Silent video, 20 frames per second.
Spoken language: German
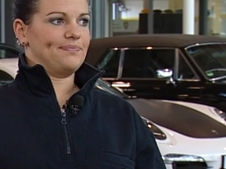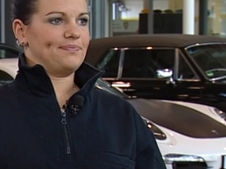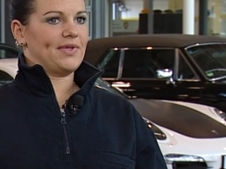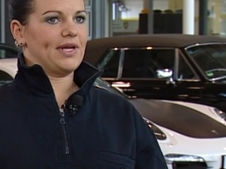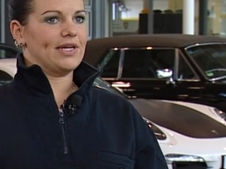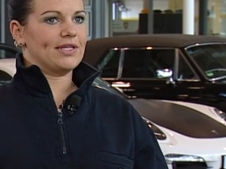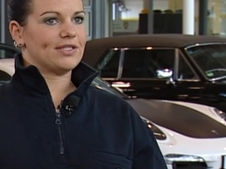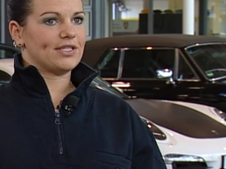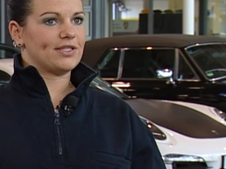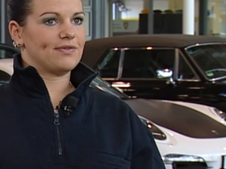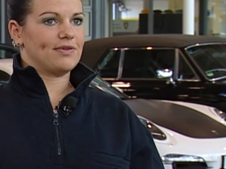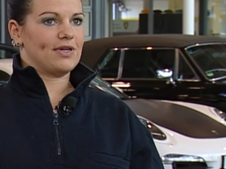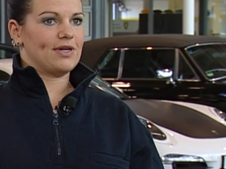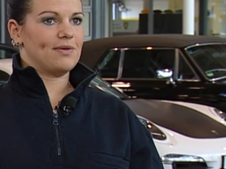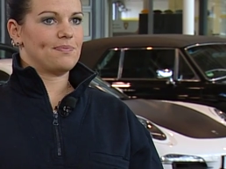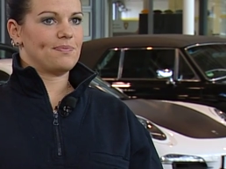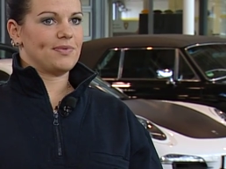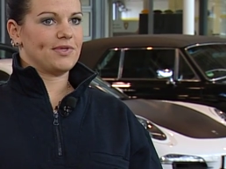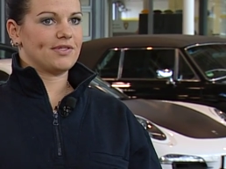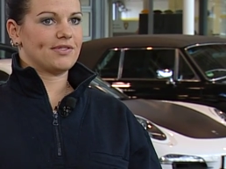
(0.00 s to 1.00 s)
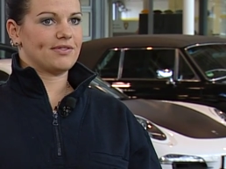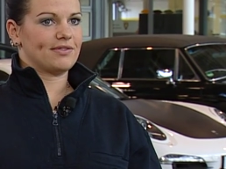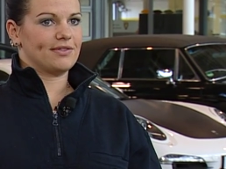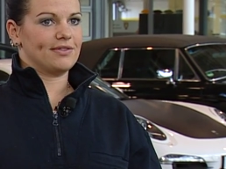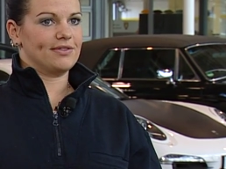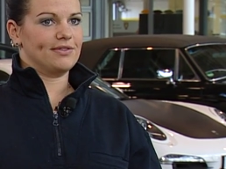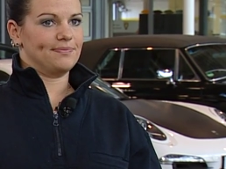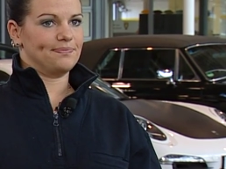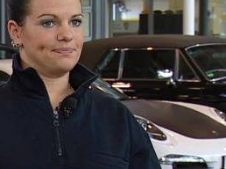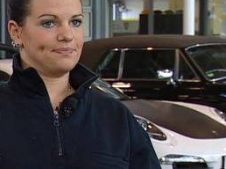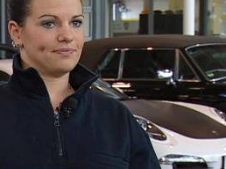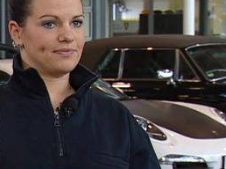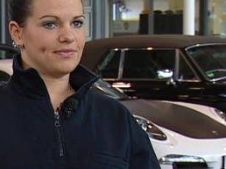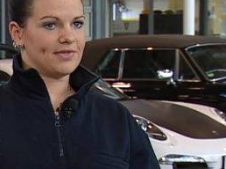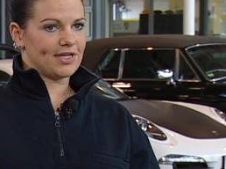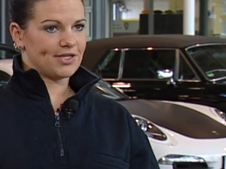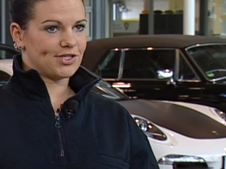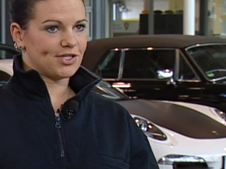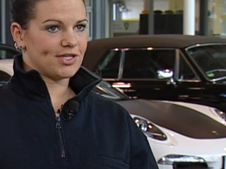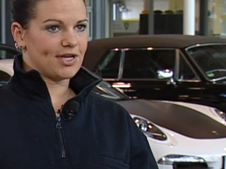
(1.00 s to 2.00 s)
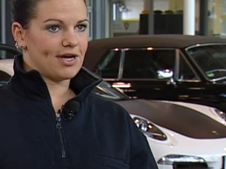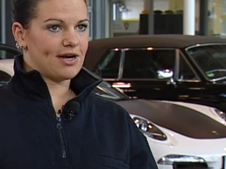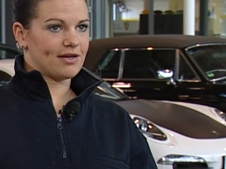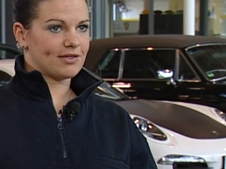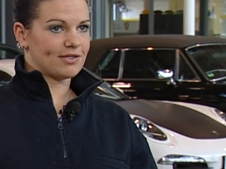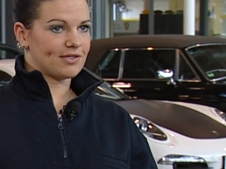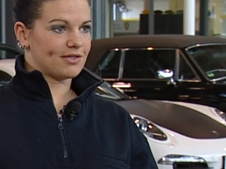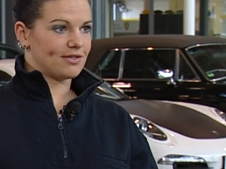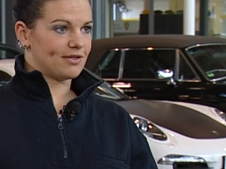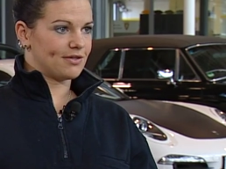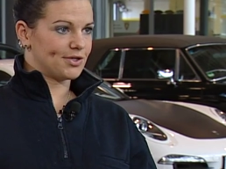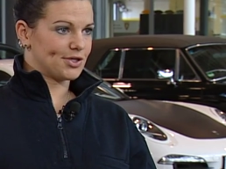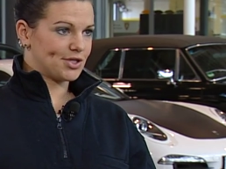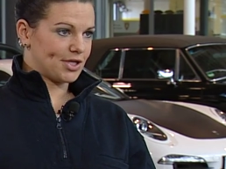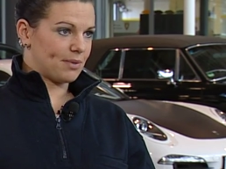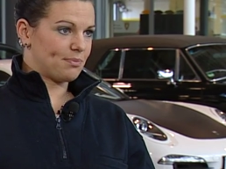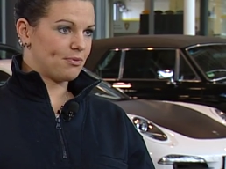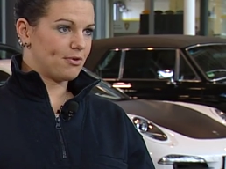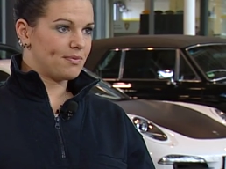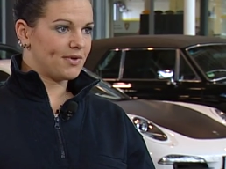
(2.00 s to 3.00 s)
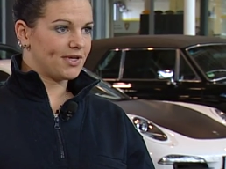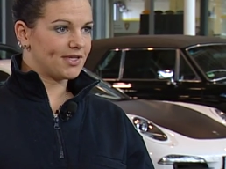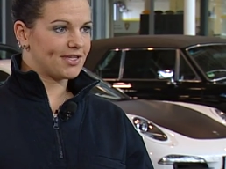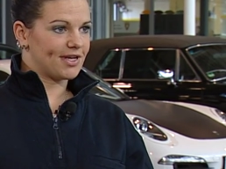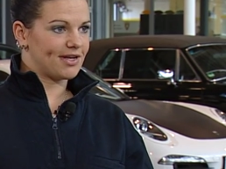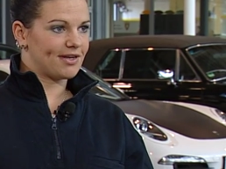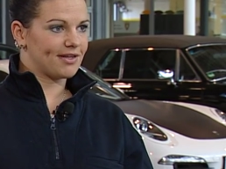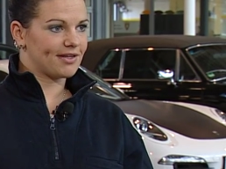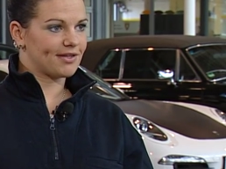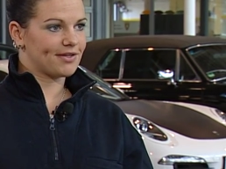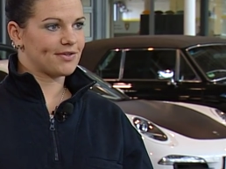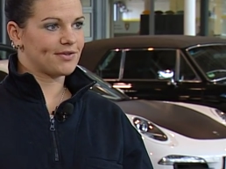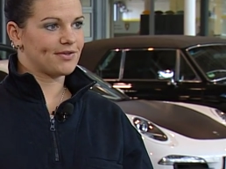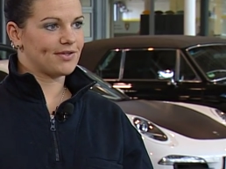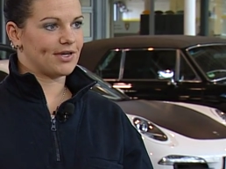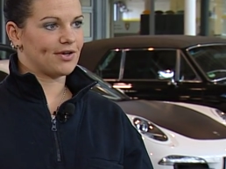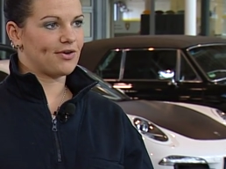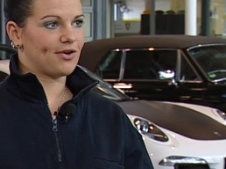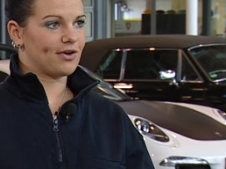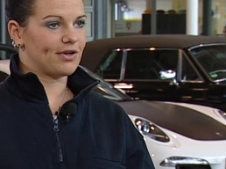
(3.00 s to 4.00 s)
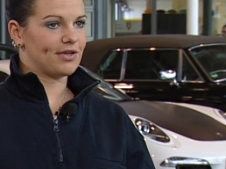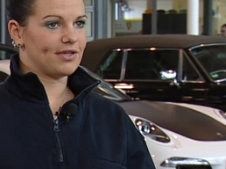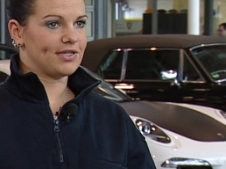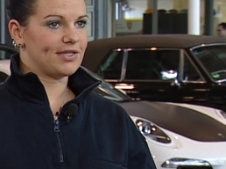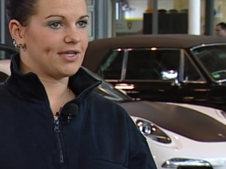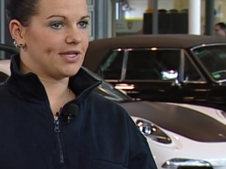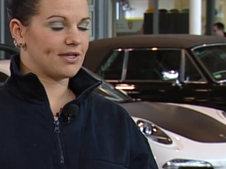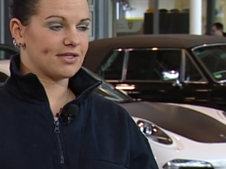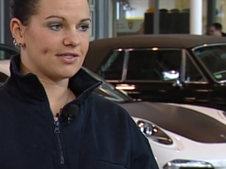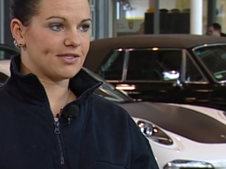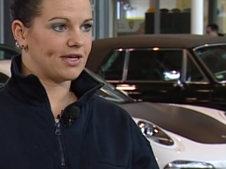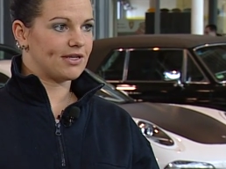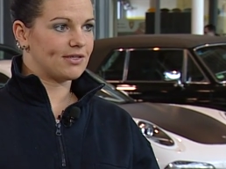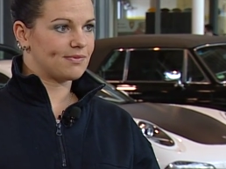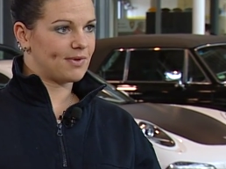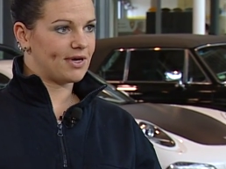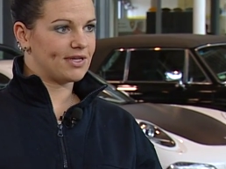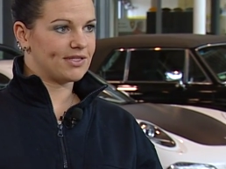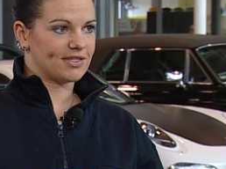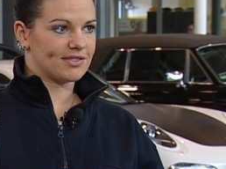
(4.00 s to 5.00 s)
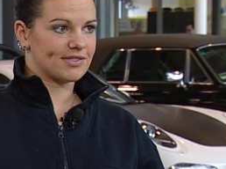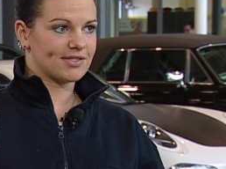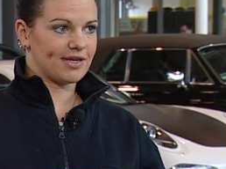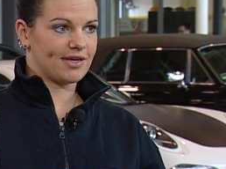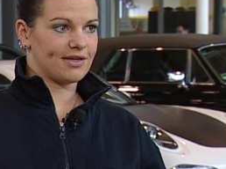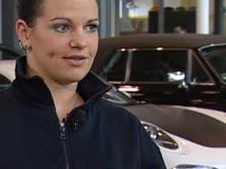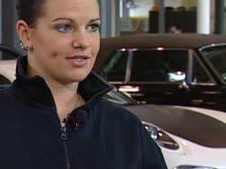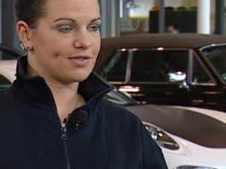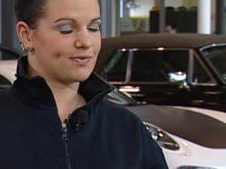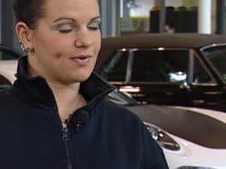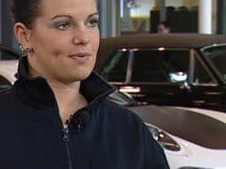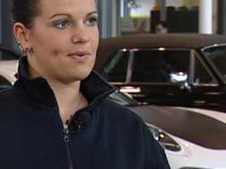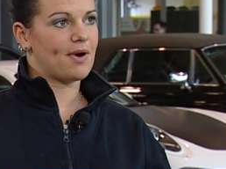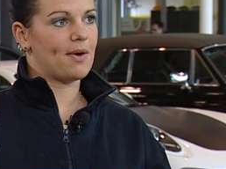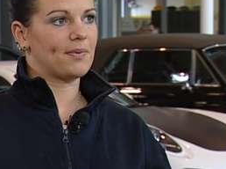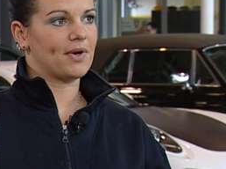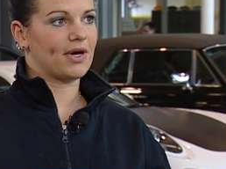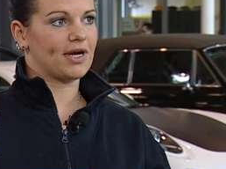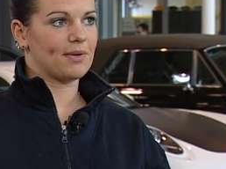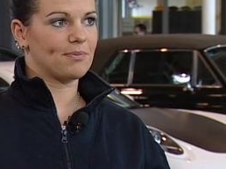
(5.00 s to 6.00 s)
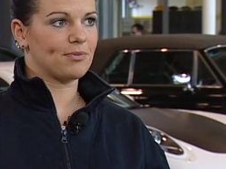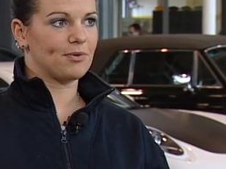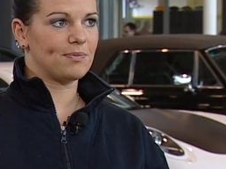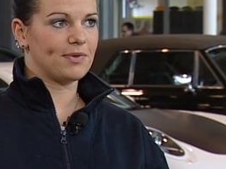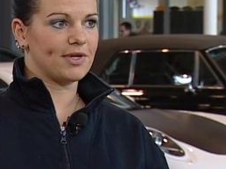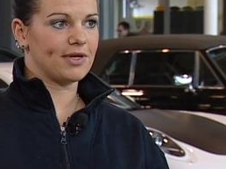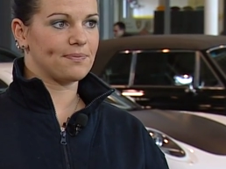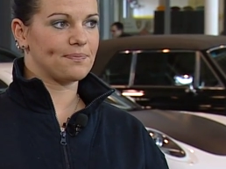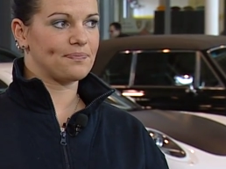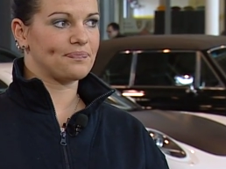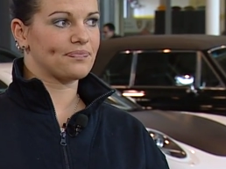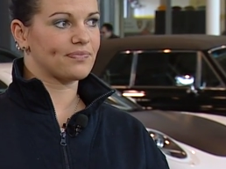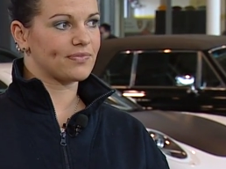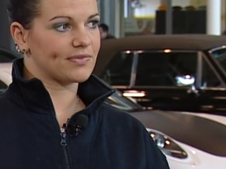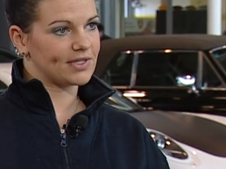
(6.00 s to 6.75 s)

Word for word: Also ich war bis ähm, letzten Jahres in der Stadt Böblingen tätig. Da konnte ich jederzeit zum Einsatz gehen. Das war überhaupt gar kein Problem.